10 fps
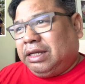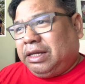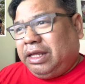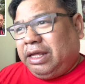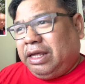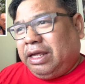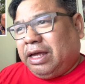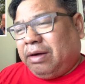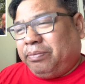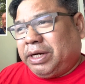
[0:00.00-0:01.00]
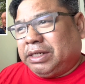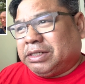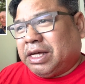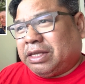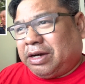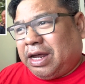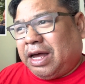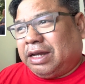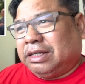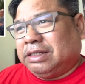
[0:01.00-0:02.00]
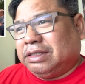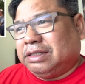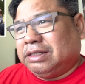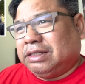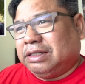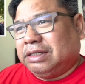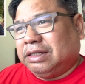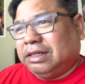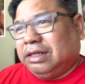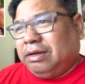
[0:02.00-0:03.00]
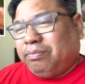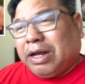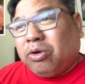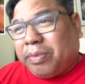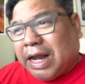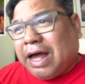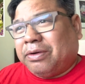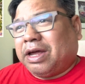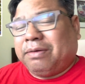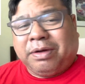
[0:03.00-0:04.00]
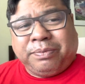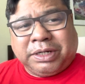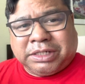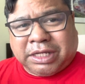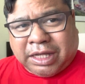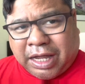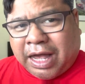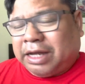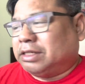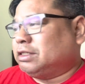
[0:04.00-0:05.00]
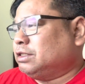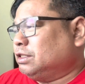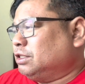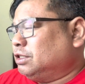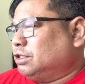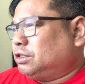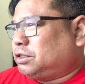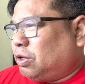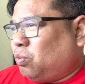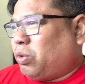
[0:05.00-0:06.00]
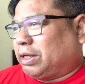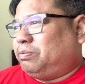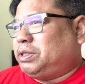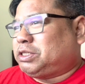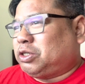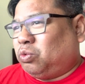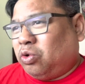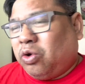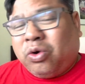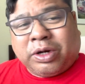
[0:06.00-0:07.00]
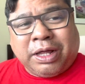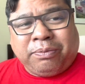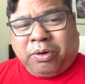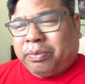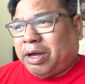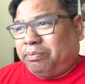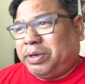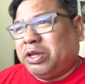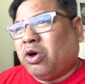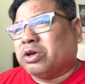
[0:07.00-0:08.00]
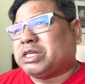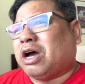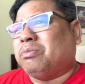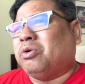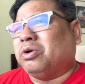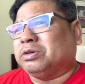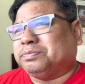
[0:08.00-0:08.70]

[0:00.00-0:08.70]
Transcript: ที่อำเภอชาติการ บ้านลงกล้าวนะครับอำเภอชาติการจังหวัดพิษณุโลกได้พบกับพี่น้องชาวมง